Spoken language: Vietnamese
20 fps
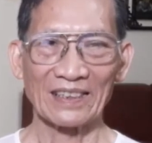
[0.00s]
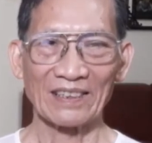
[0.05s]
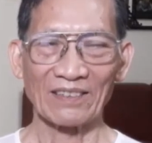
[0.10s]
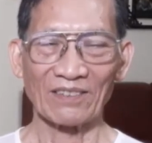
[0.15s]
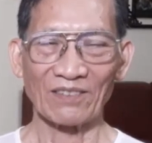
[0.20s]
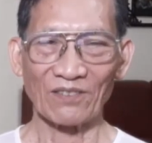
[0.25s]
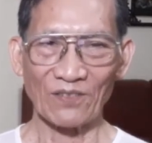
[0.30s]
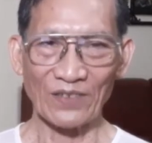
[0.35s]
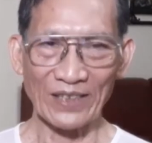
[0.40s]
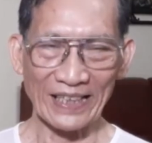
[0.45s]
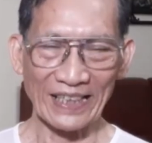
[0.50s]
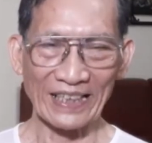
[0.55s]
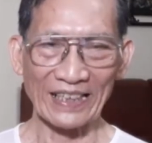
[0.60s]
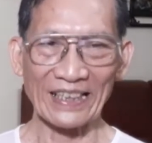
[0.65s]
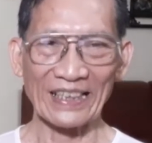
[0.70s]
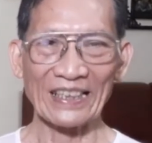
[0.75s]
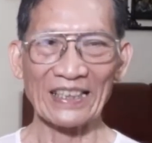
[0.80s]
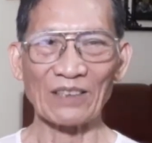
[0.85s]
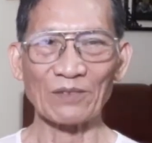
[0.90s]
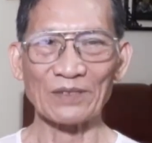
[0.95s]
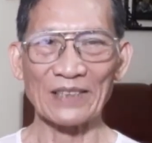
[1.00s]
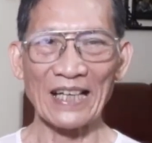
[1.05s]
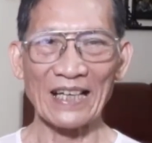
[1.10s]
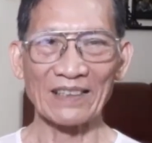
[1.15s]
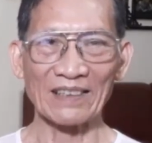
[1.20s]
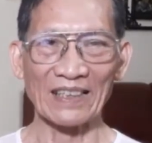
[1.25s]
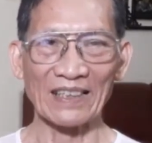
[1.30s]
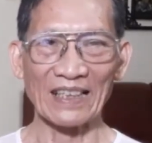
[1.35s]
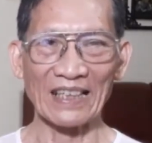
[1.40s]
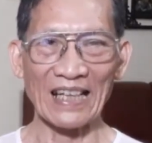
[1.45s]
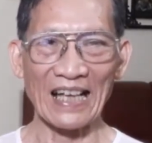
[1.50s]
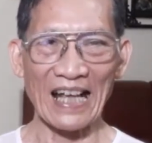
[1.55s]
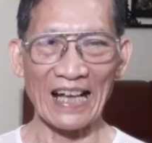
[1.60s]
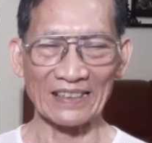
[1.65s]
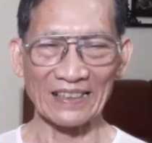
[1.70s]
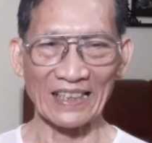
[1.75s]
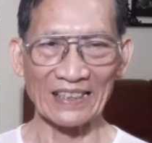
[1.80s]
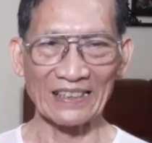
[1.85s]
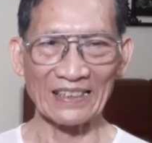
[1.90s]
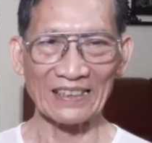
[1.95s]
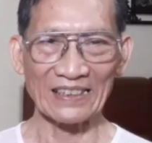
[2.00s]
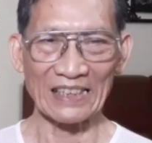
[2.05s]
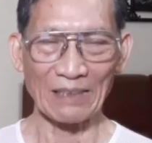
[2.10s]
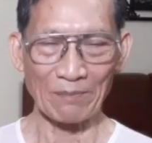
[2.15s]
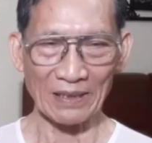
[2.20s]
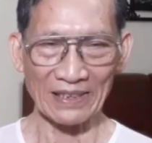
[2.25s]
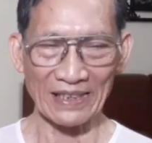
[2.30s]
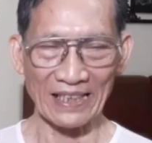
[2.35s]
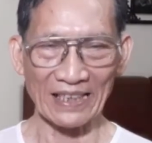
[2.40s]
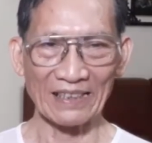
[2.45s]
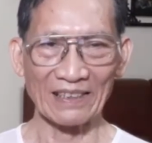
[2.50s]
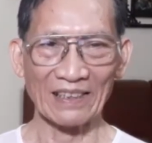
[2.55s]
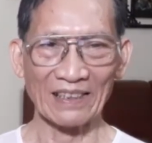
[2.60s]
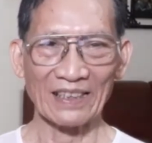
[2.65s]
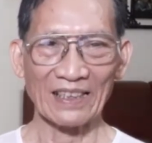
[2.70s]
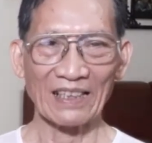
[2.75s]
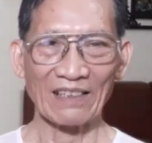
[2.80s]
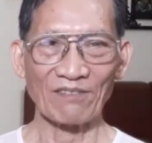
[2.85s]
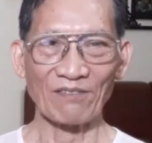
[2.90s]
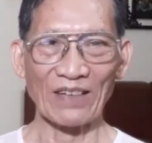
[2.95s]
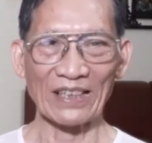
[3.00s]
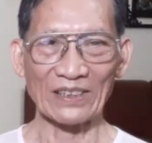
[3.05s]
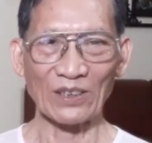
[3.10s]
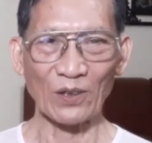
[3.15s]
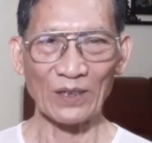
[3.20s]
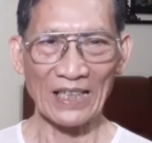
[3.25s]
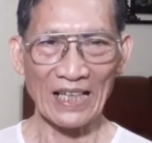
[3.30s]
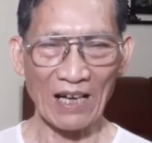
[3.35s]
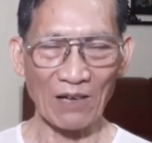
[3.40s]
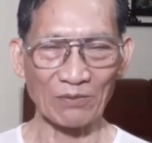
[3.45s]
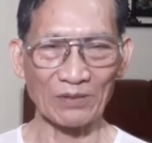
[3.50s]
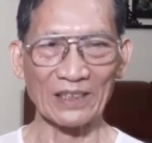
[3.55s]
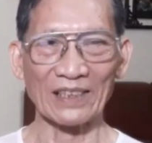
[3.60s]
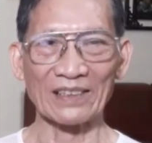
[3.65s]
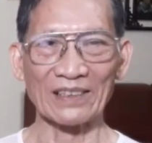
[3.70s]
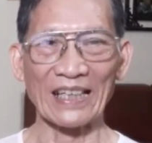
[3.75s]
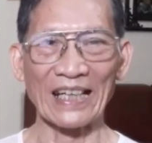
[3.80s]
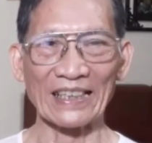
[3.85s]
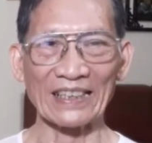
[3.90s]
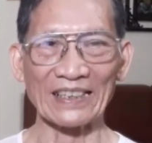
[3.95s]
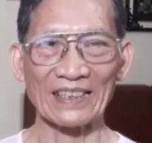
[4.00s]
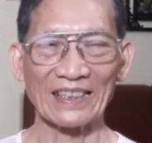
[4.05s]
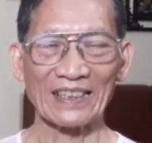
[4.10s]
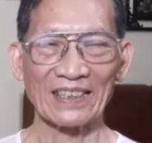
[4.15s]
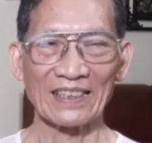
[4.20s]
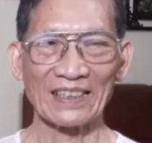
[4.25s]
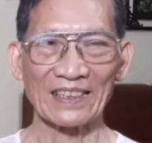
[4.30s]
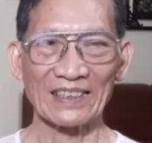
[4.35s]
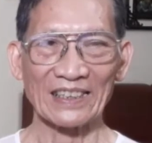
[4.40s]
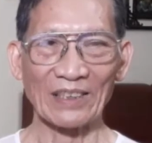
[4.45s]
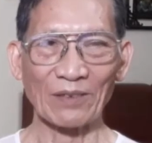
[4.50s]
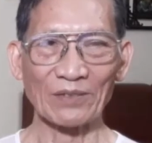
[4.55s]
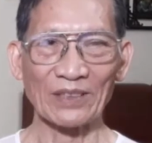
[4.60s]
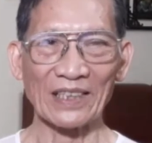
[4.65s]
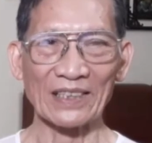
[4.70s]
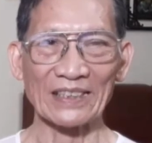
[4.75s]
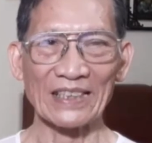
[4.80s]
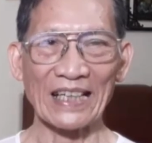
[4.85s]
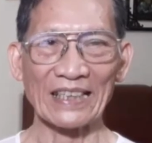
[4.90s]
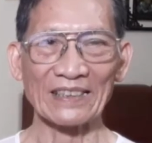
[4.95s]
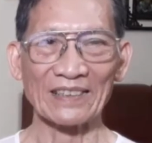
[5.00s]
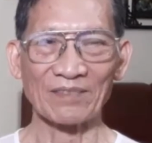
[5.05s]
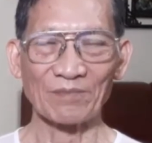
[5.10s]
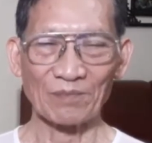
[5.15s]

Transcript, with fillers: về cái động tác là hạt tấn nhắm mắt này và tôi đã học được thầy trong thời gian